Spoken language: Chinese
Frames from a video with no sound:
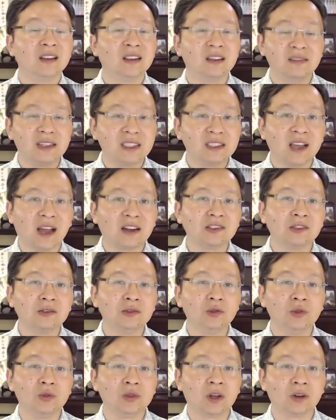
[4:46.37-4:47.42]
那位加州
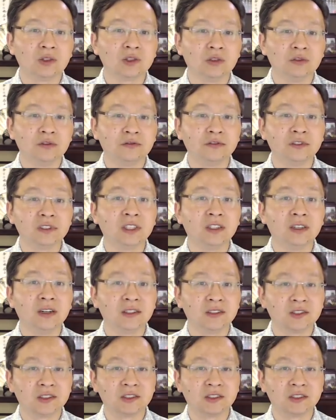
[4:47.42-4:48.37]
女教授福特